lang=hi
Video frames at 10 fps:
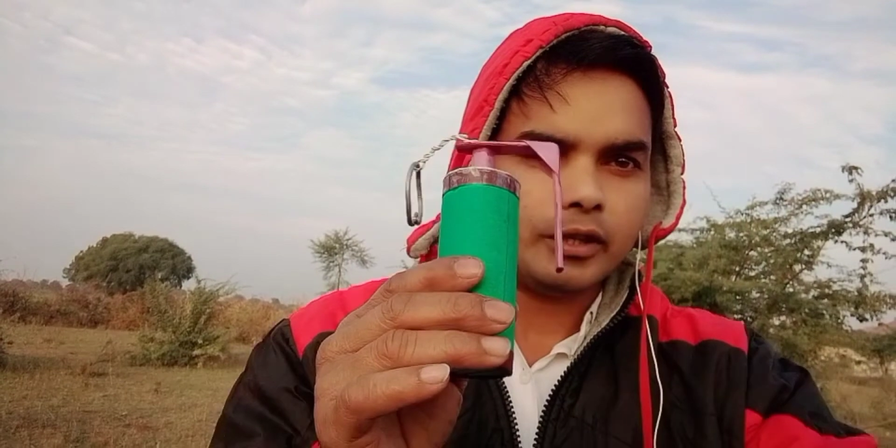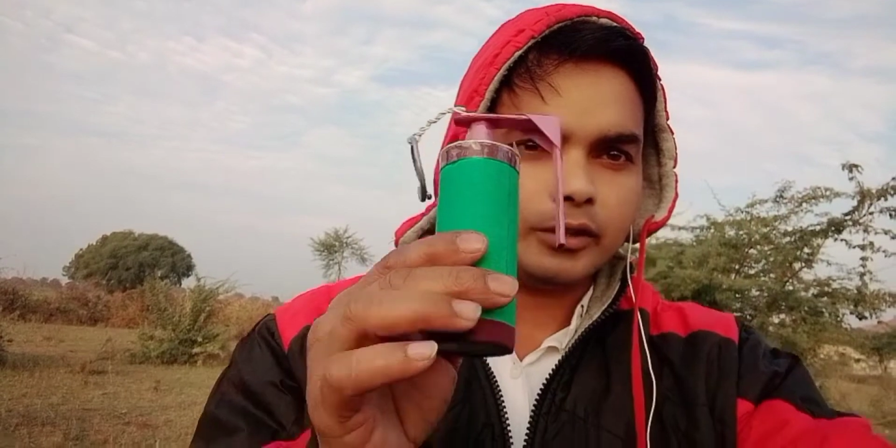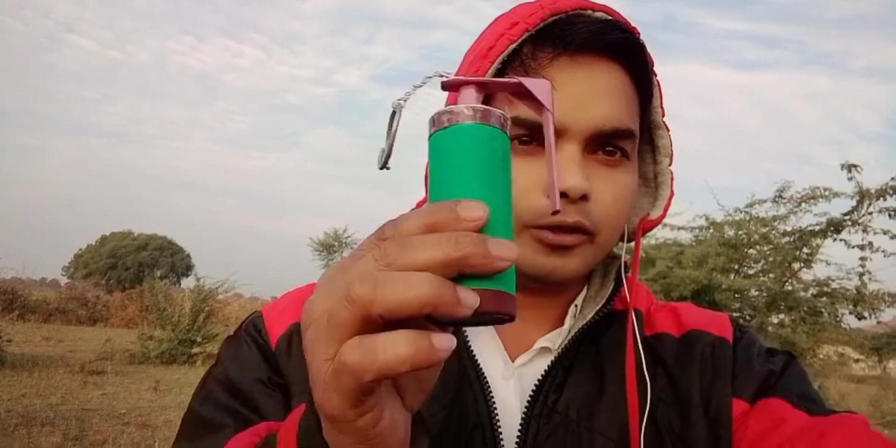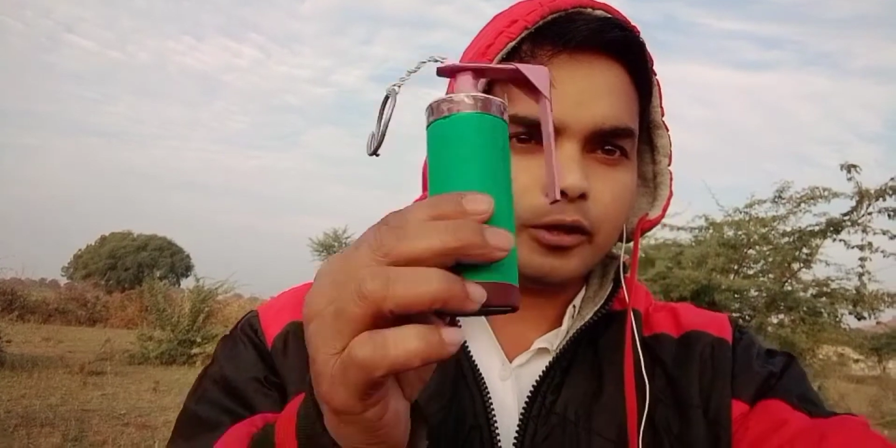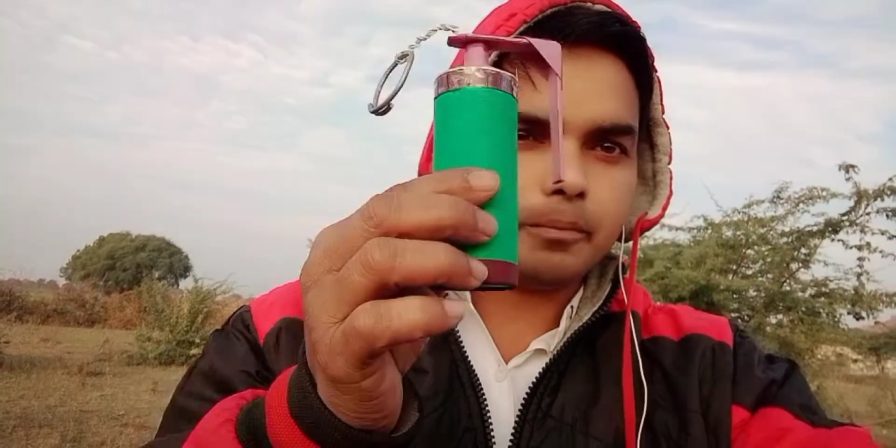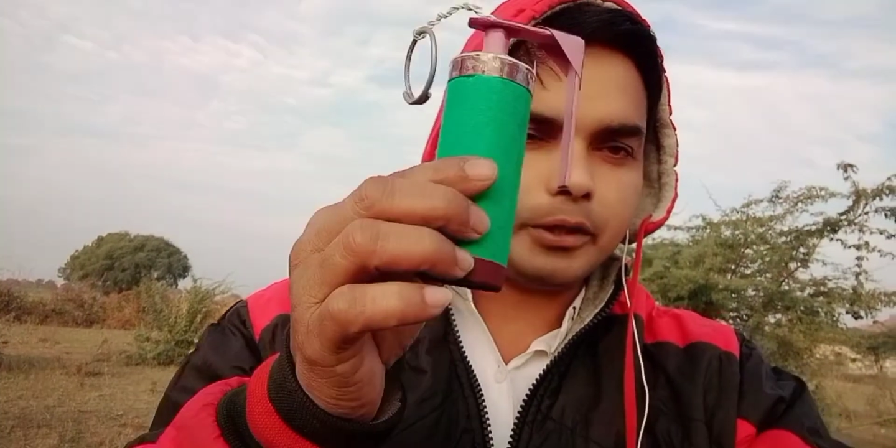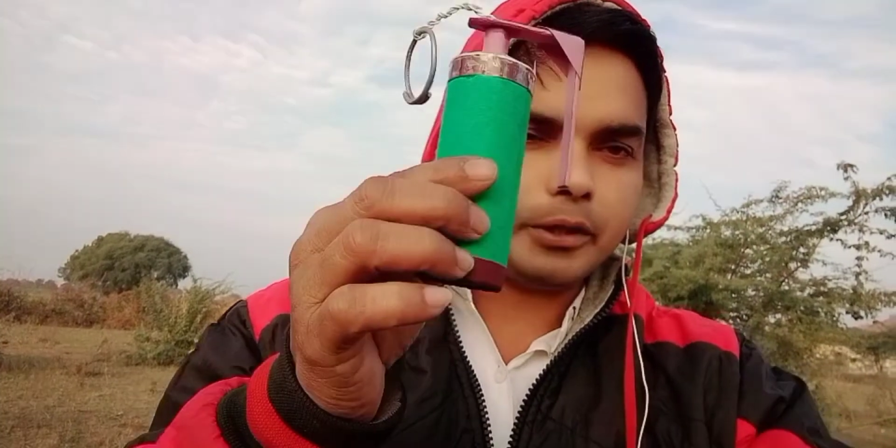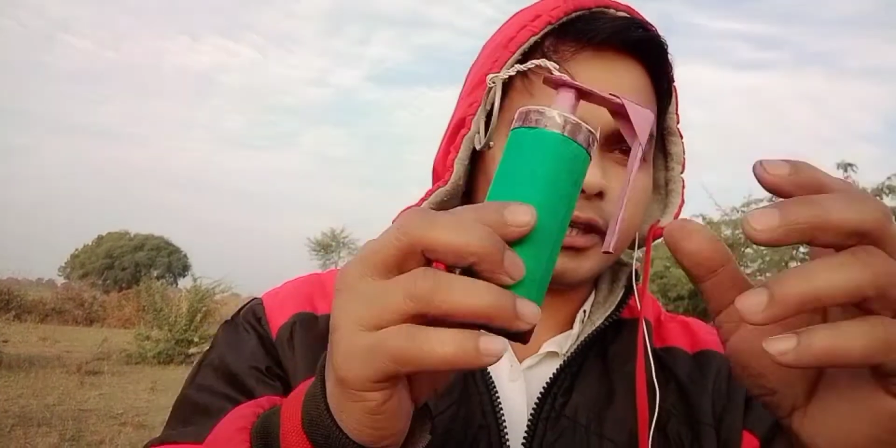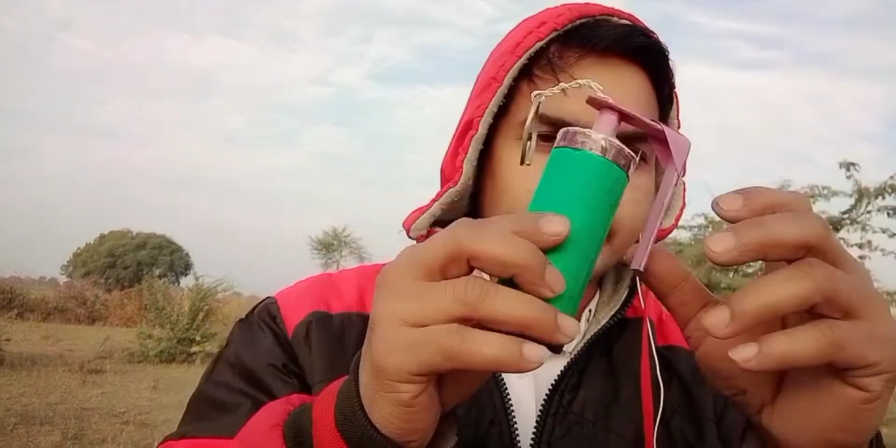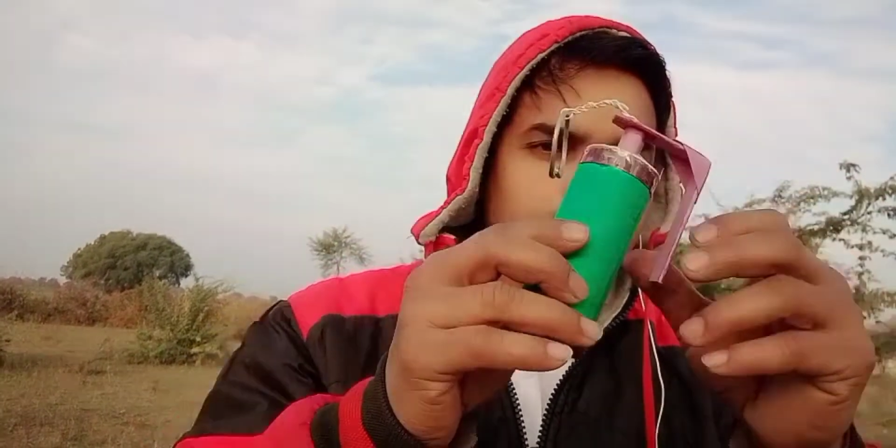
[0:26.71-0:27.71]
तो हम वीडियो
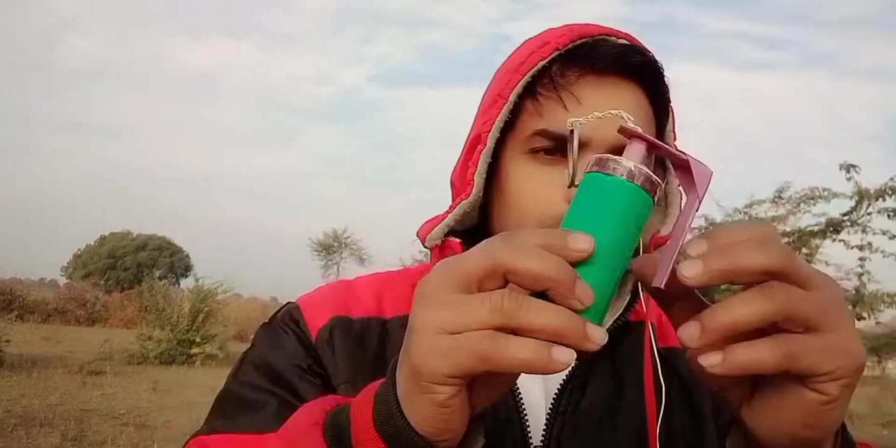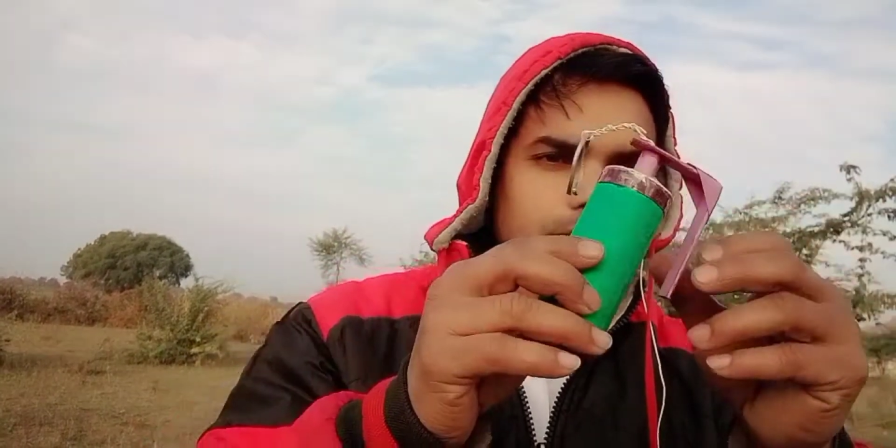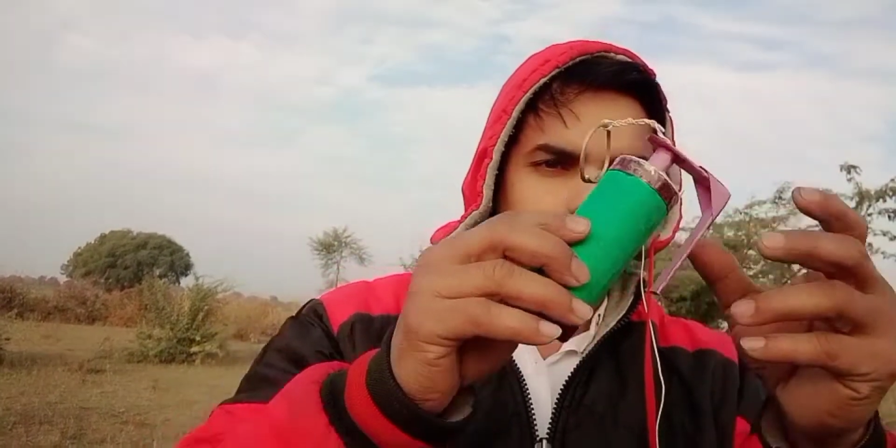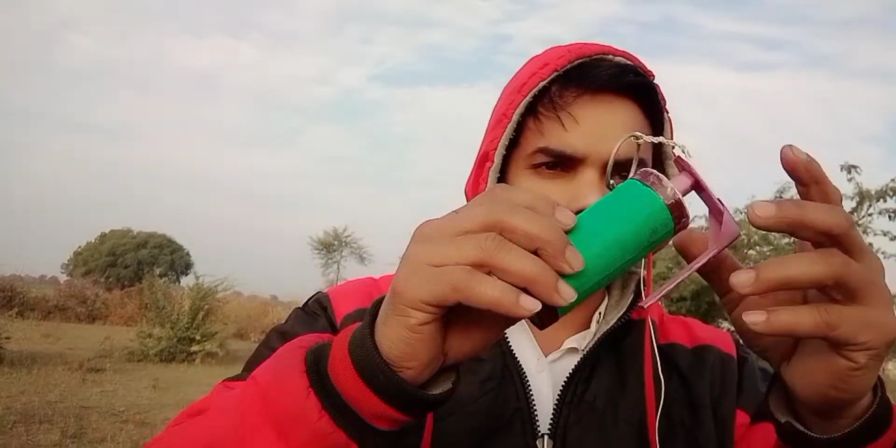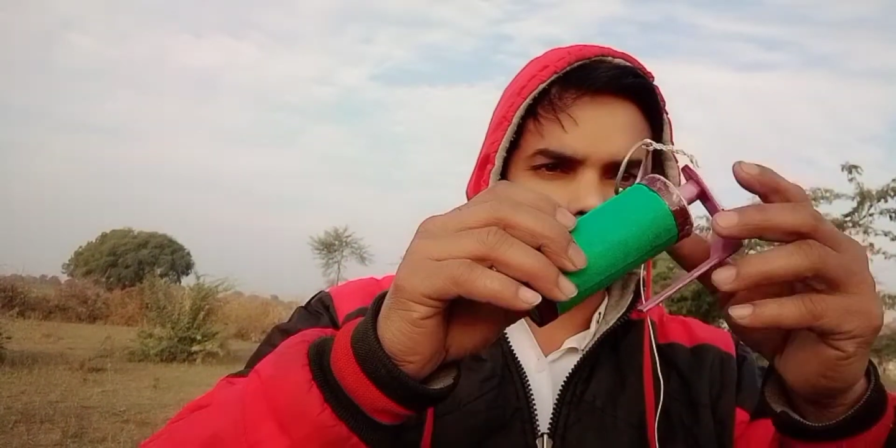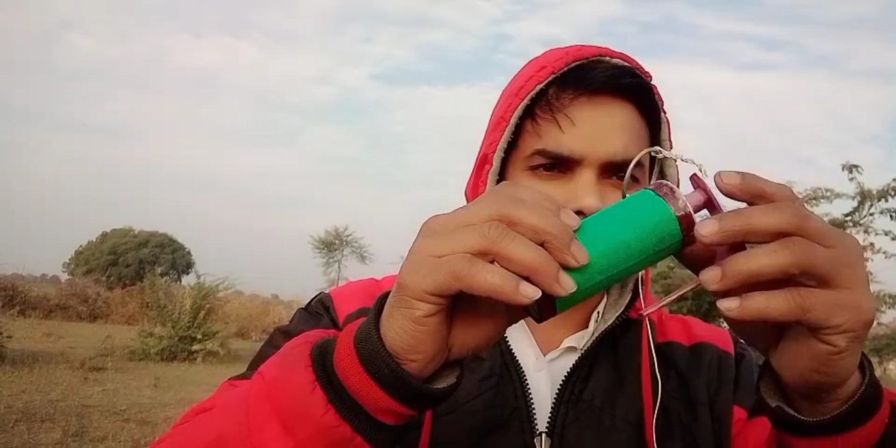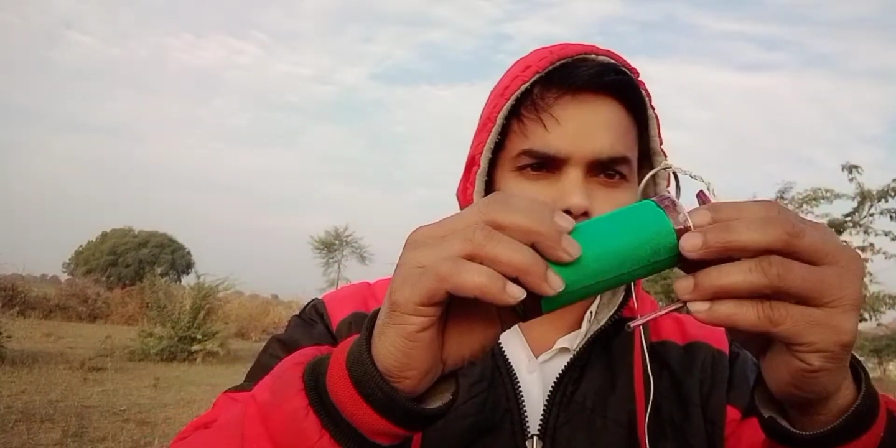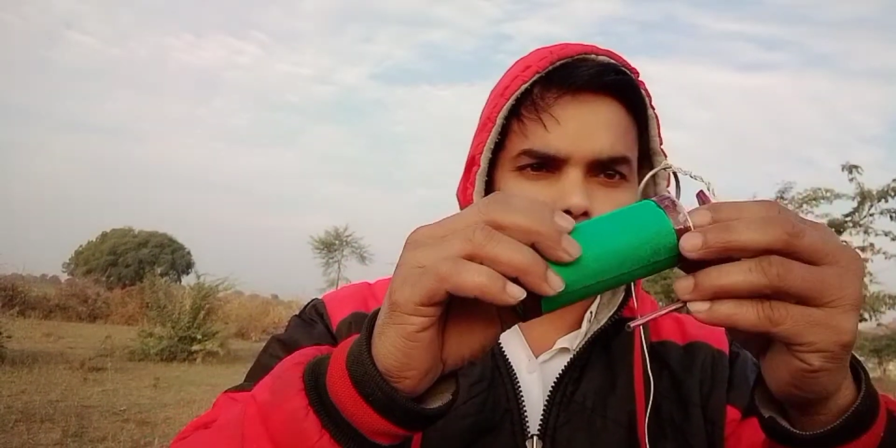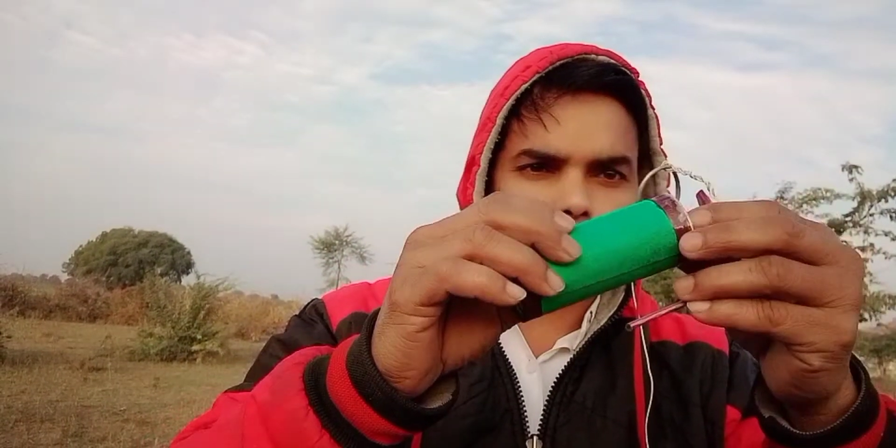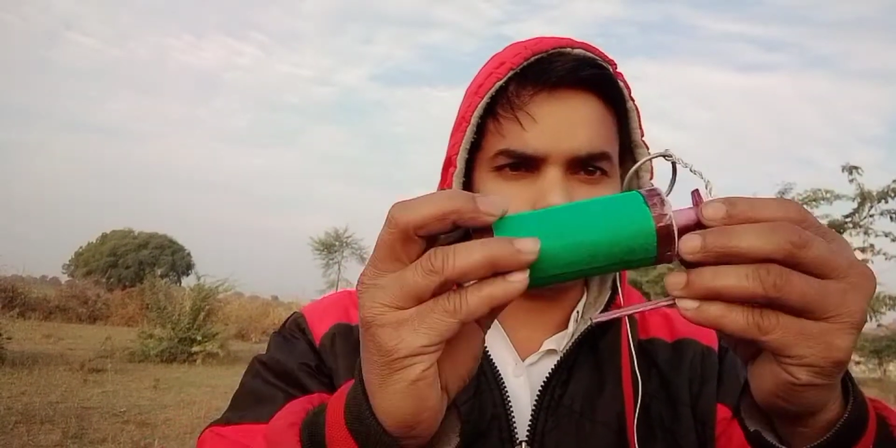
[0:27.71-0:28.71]
को स्टार्ट करते हैं आप
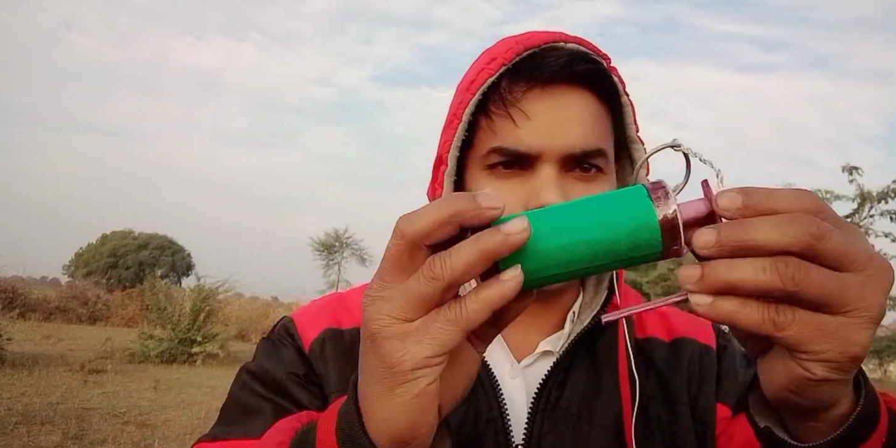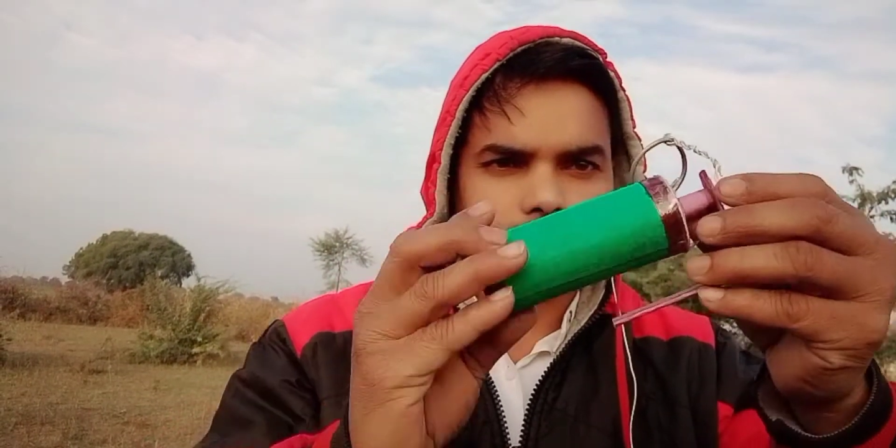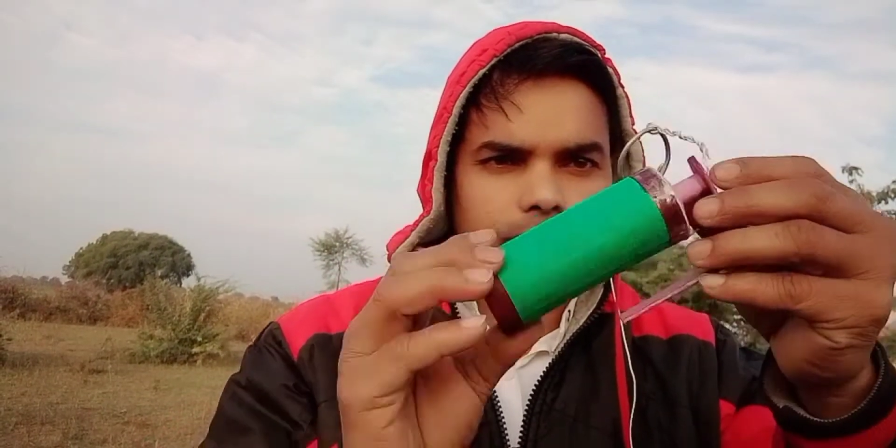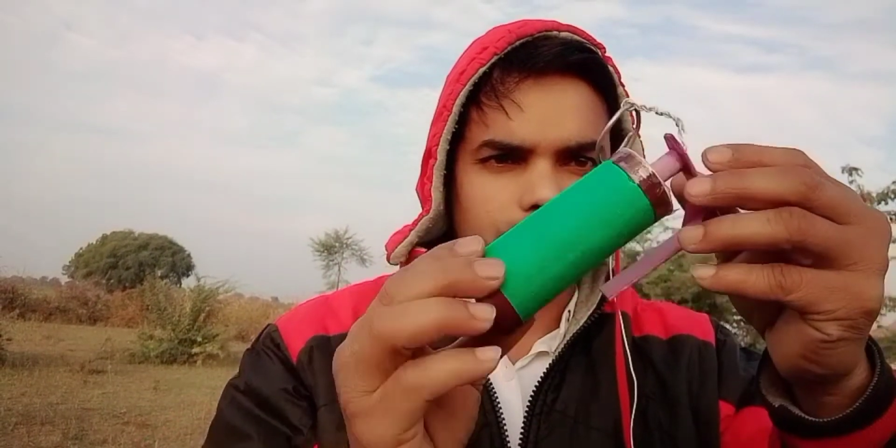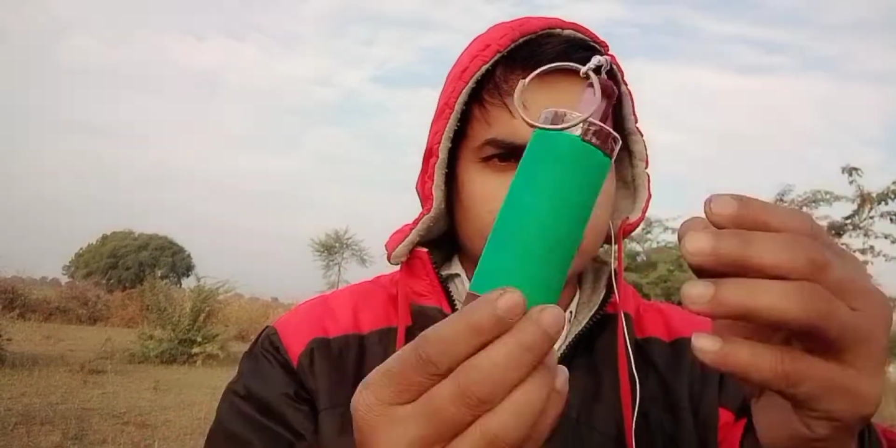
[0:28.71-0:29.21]
लोगों को पहले अच्छी तरह